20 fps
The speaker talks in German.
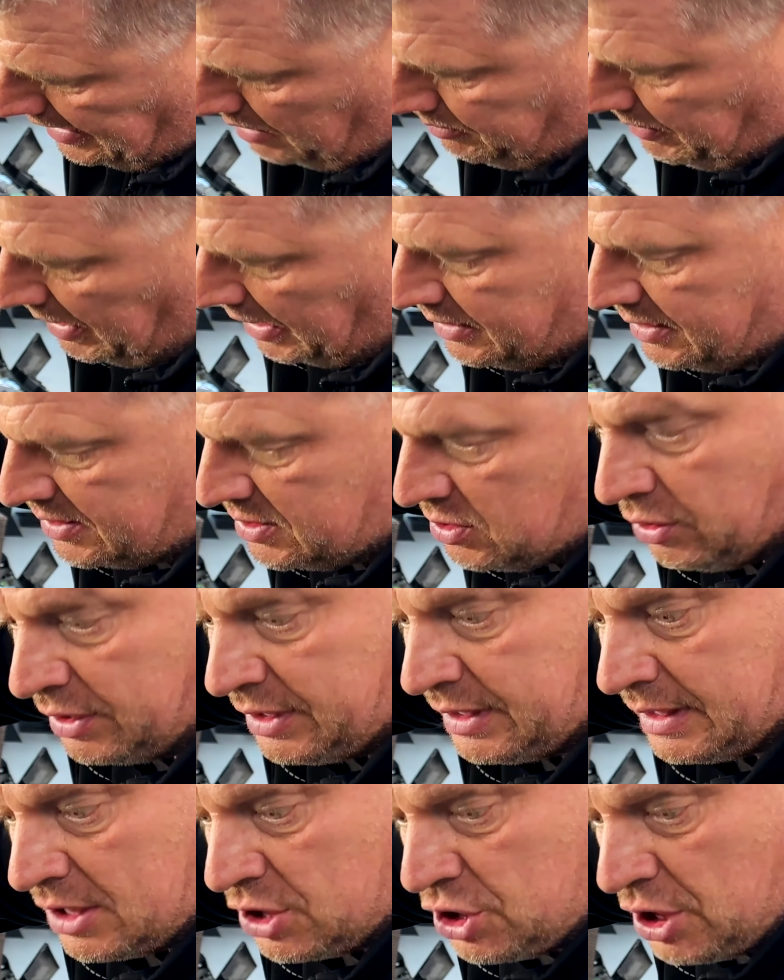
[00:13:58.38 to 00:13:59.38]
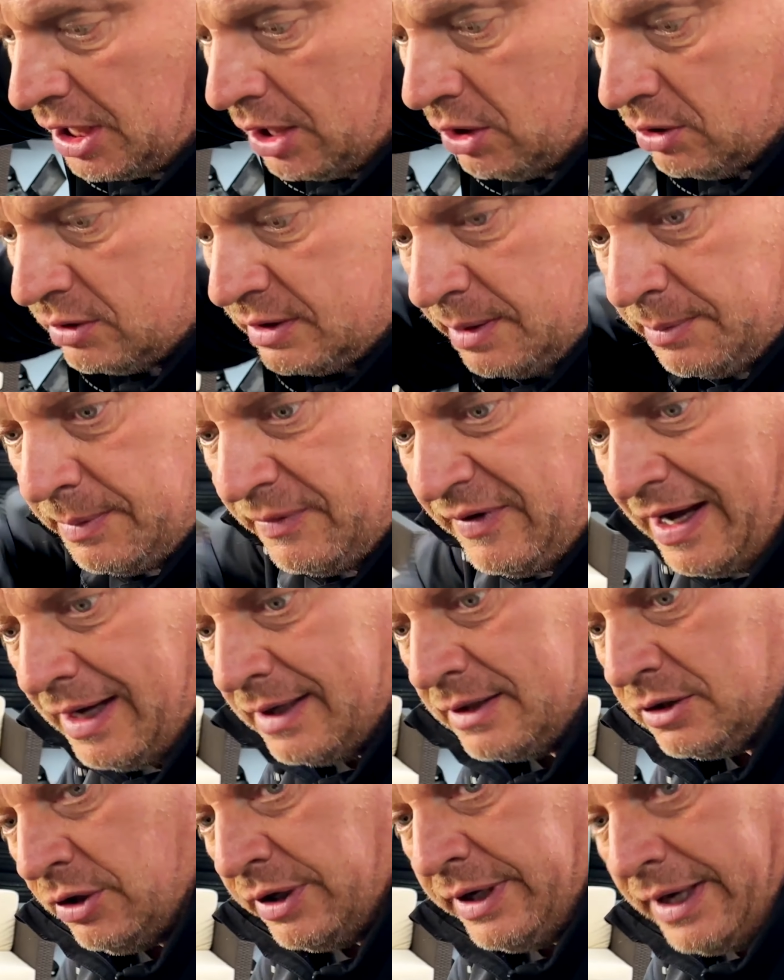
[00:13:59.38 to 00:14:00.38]
Haben alles durchgeschaut, dem
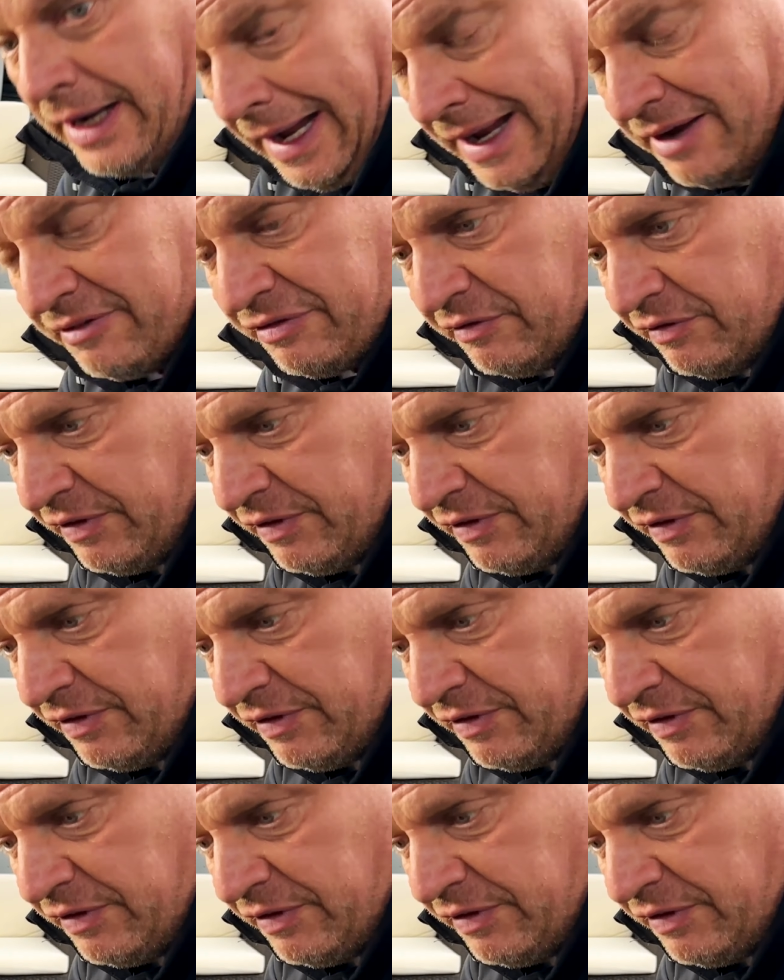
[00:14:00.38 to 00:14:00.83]
Wagen neue Reifen